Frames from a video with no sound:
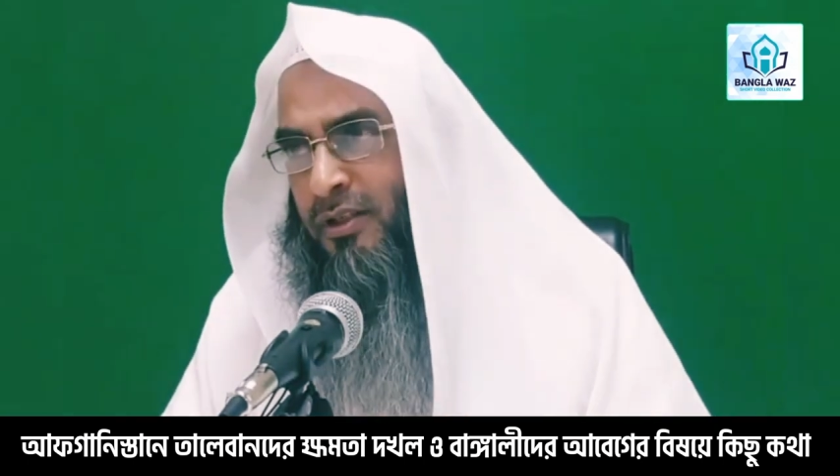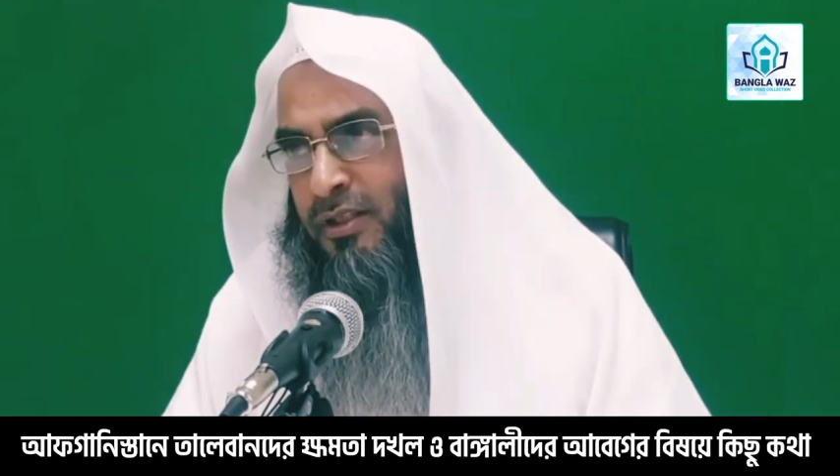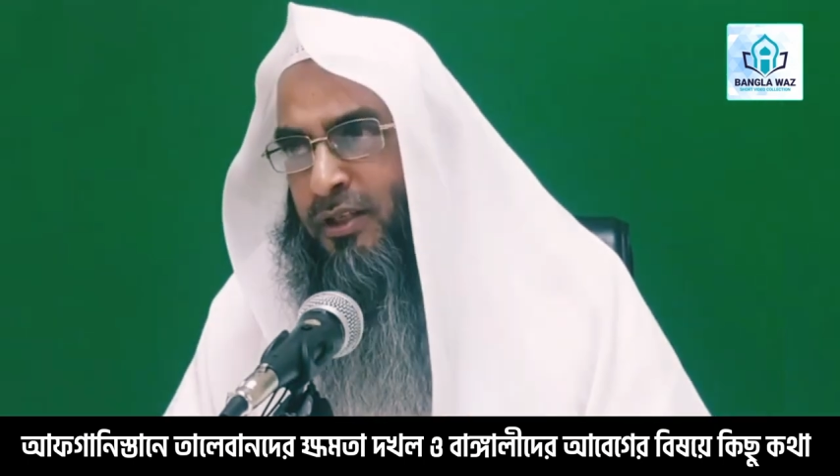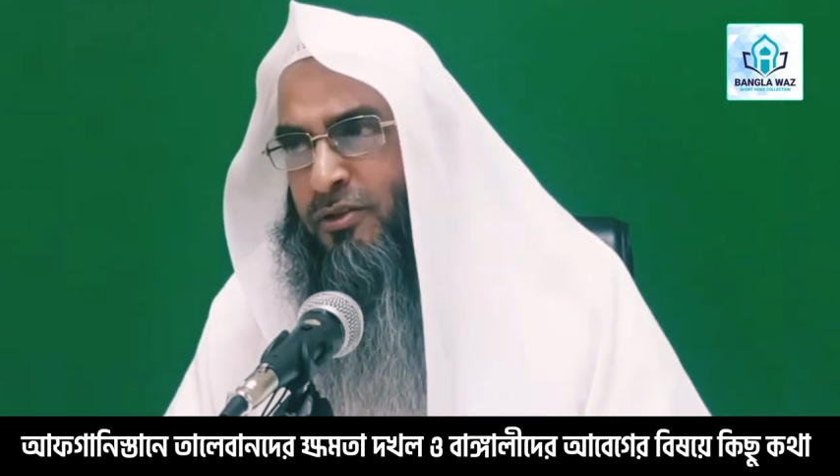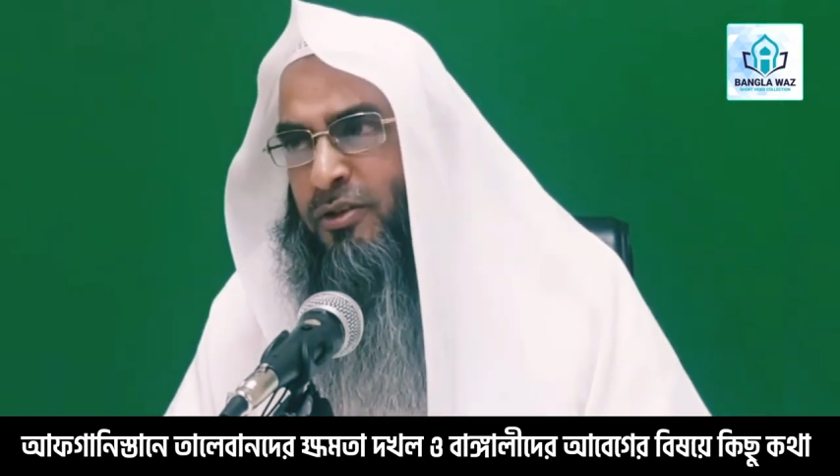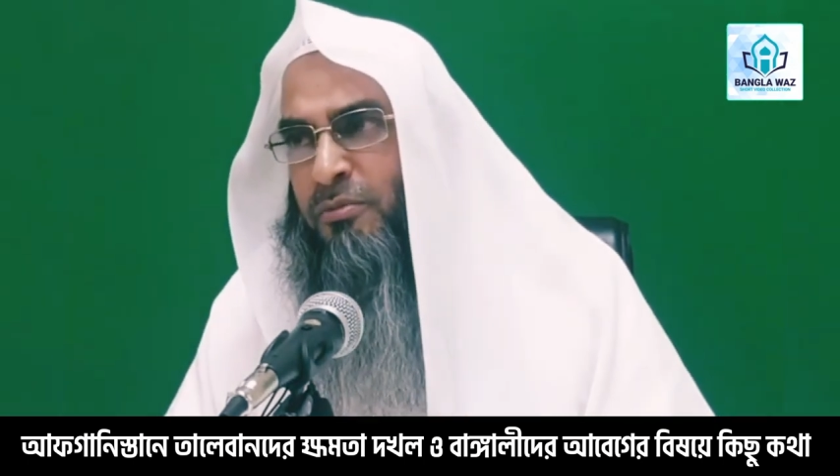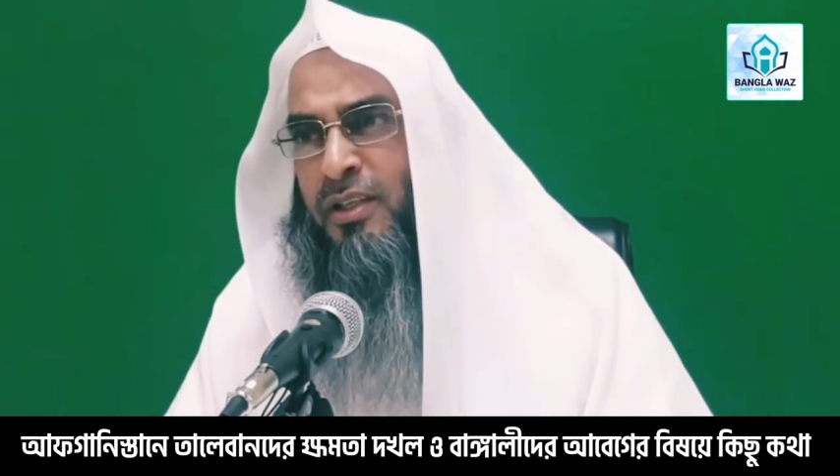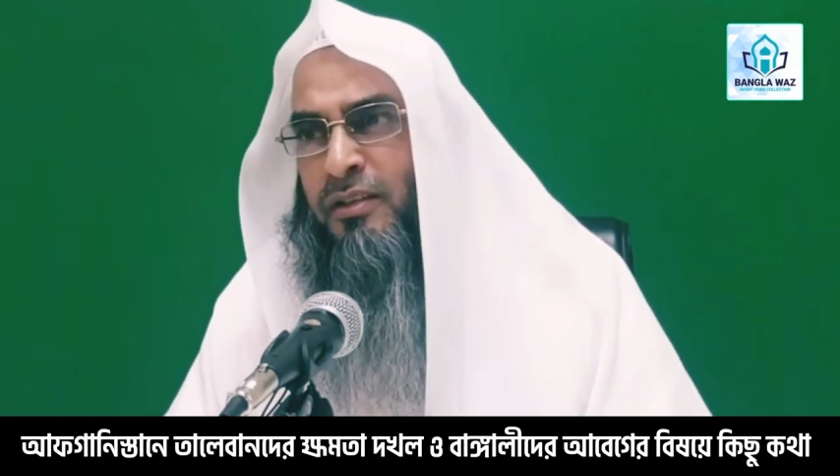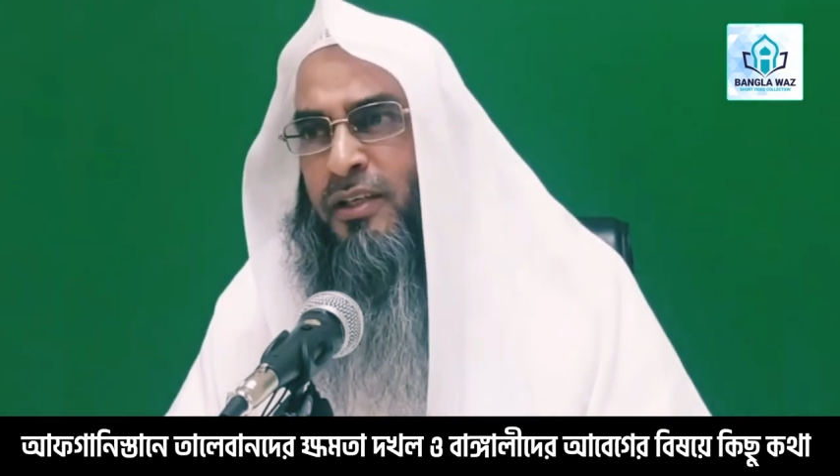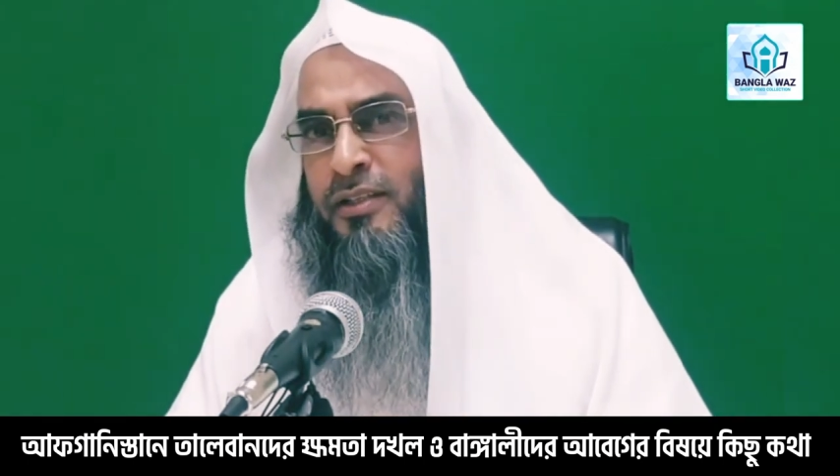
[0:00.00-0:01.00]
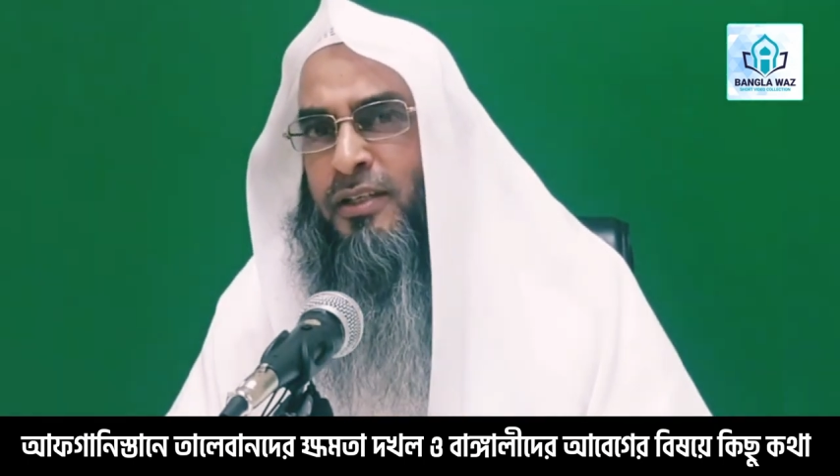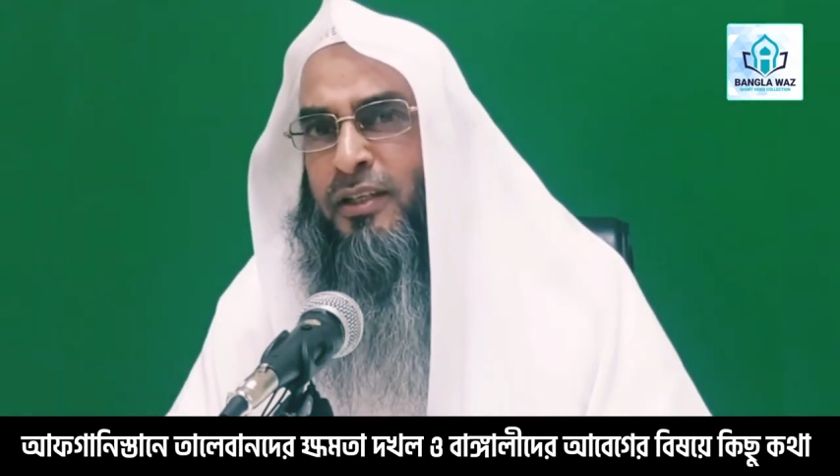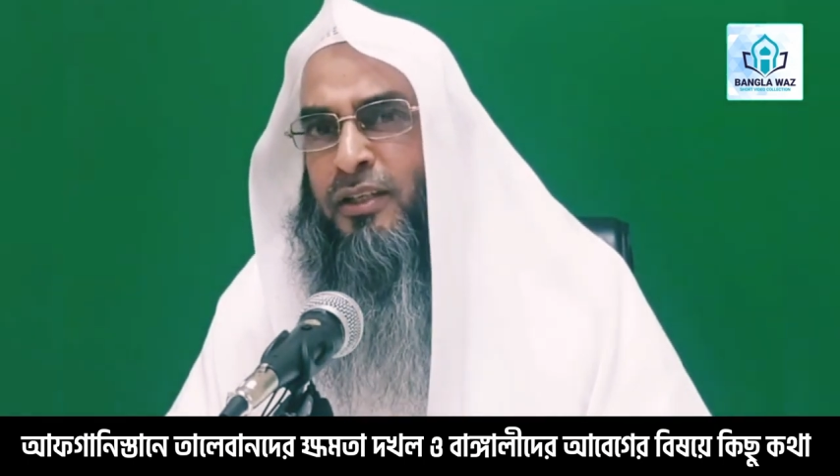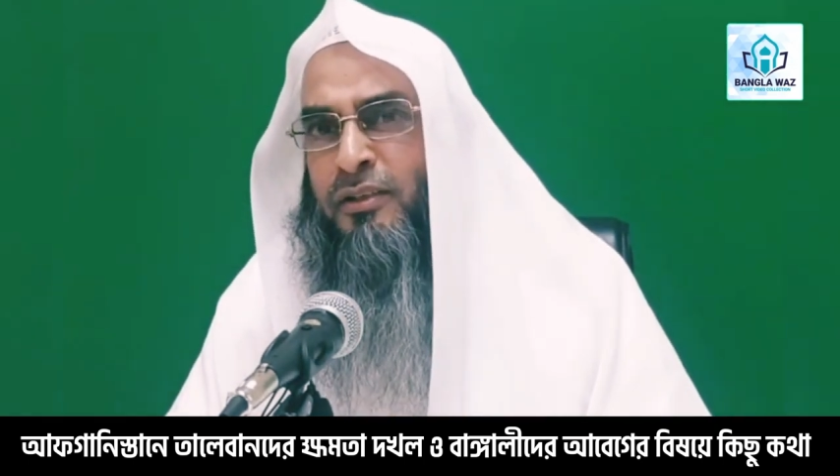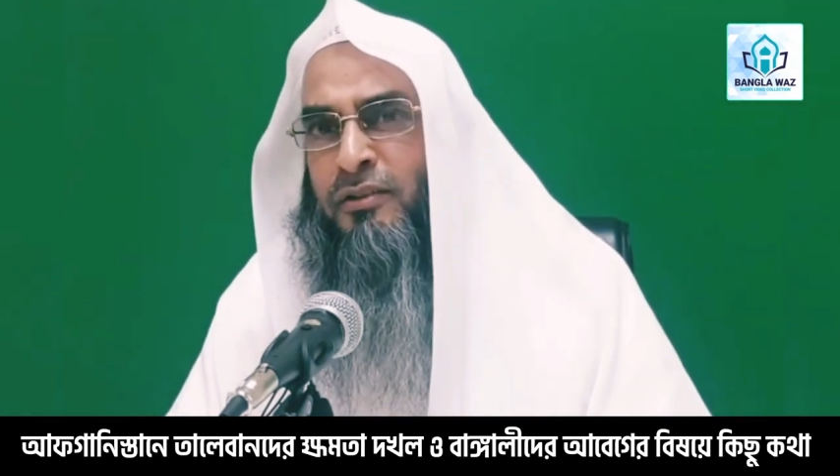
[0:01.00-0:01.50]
দিয়েছেন সম্মান দিয়েছেন